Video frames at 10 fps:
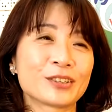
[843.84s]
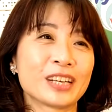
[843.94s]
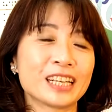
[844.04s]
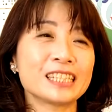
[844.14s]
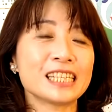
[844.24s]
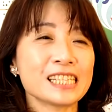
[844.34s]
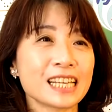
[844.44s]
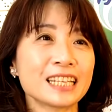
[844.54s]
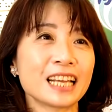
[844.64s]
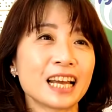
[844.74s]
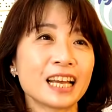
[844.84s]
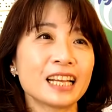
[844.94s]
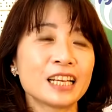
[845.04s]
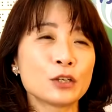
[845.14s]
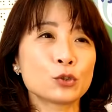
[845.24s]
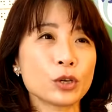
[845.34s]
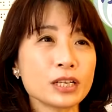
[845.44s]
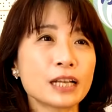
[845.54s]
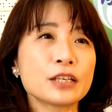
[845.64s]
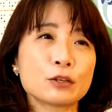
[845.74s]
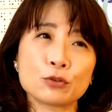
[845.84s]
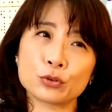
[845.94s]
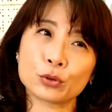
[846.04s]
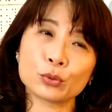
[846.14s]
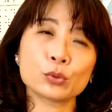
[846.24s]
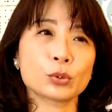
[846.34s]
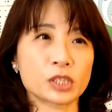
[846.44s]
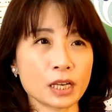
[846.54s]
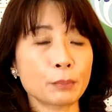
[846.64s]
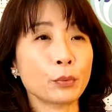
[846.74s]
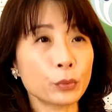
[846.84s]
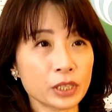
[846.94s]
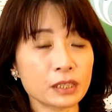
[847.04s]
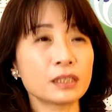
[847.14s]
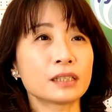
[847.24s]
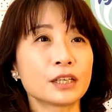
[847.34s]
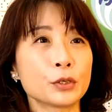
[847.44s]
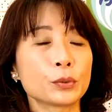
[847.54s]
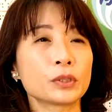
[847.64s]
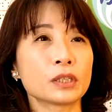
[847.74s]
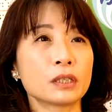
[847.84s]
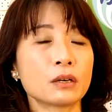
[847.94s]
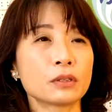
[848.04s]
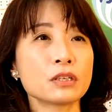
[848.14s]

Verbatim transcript: 对，那现在他虽然也许工作上不一定可以用得到，